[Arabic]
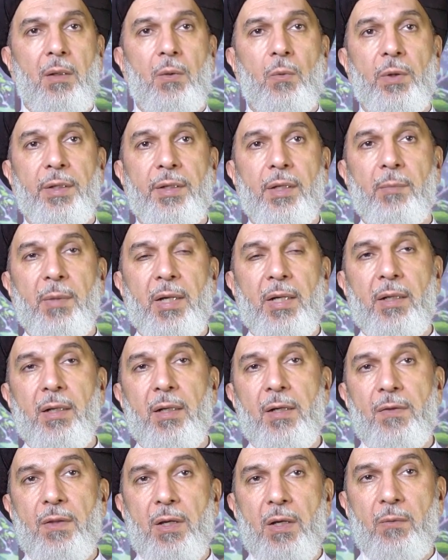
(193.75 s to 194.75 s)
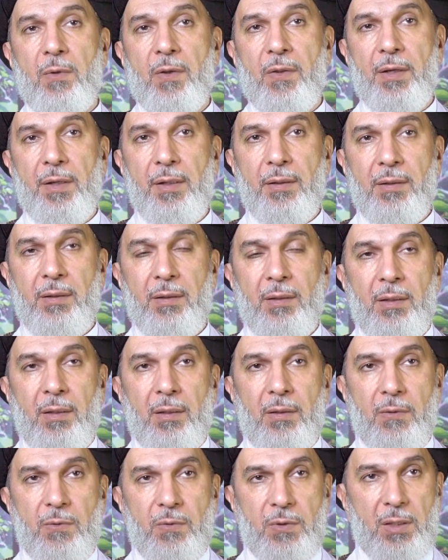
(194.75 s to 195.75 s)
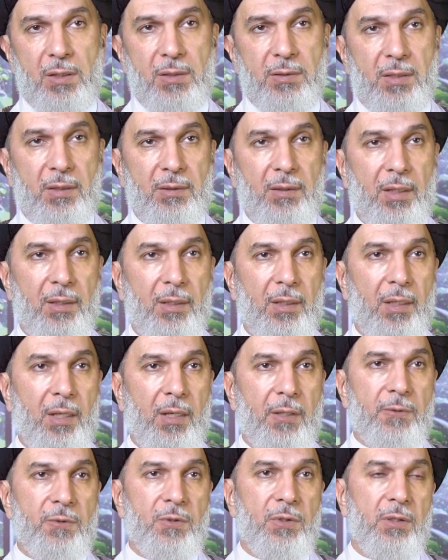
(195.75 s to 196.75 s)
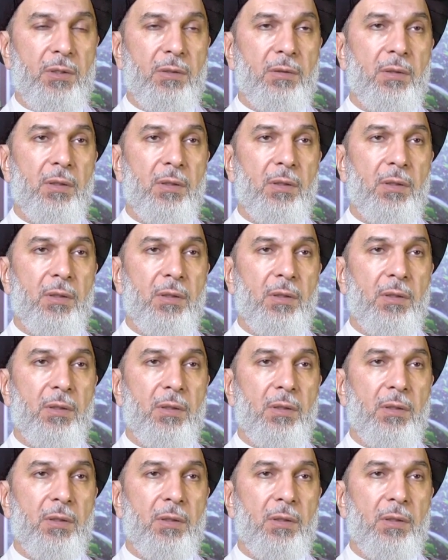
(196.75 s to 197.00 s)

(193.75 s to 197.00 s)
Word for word: وهي مع هذا وذاك جلست على العرش